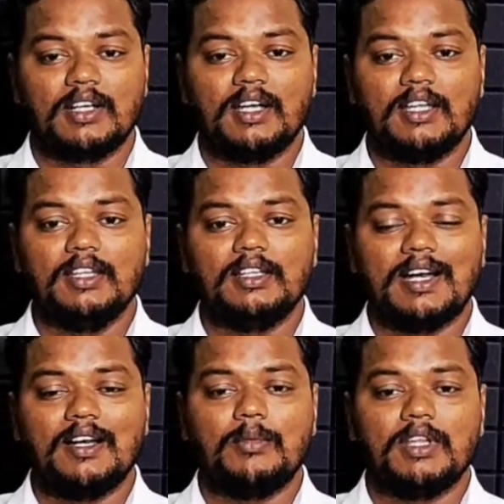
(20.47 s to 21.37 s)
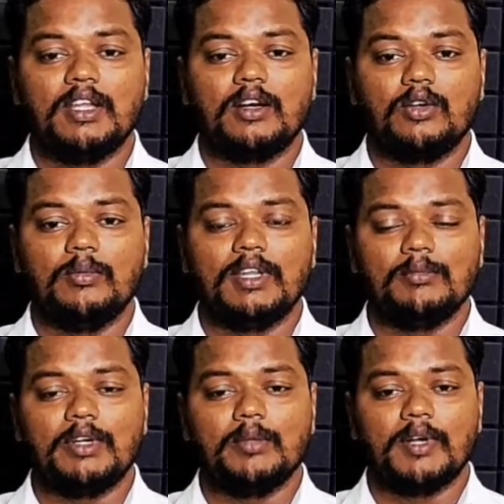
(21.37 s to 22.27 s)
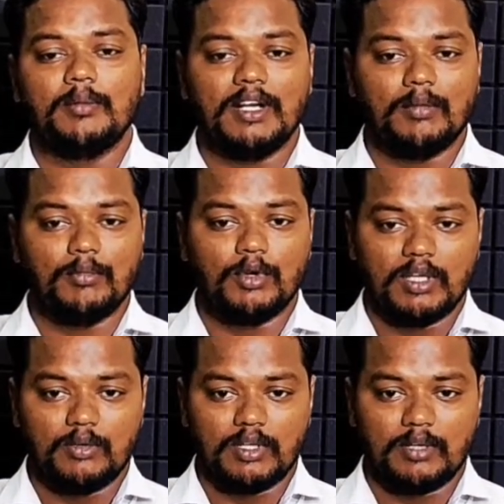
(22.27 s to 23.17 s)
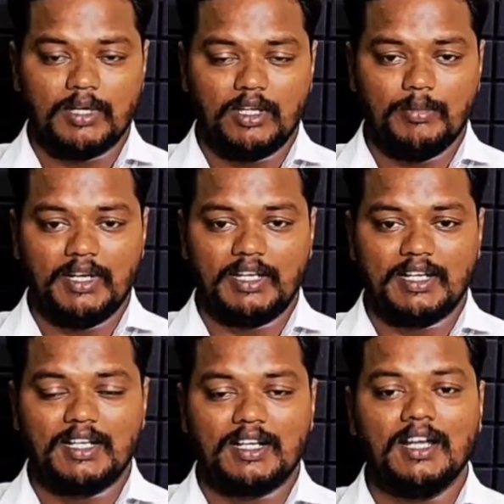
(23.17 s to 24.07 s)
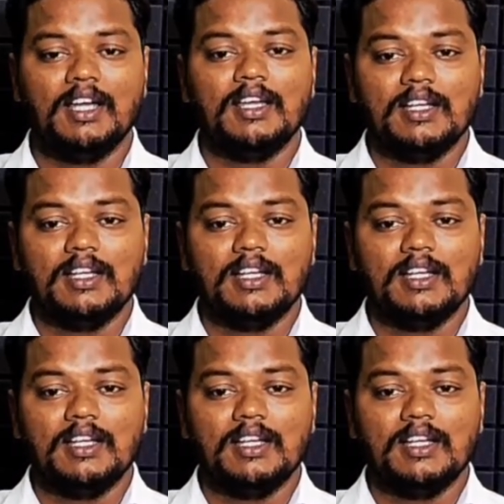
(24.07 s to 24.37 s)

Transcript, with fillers: இருக்காது ரேண்டமாக தான் இருக்கும் அது மட்டும் இல்லாமல் நம்மளுடைய ஒரு பயோமெட்ரிக் எடுக்கிற